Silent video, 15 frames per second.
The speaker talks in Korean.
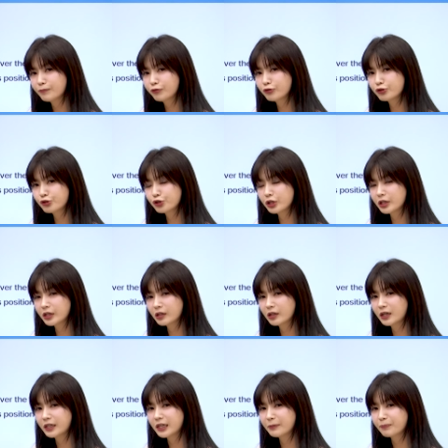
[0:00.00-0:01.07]
풀 수 있는
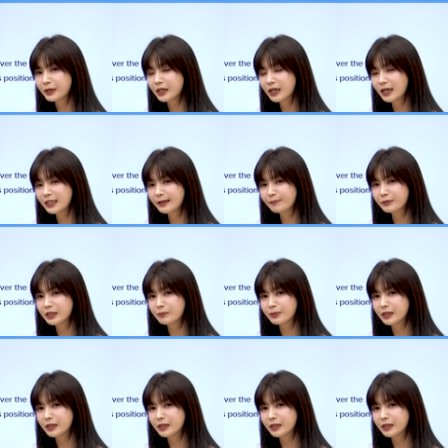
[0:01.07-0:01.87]
거는 빈칸 앞뒤,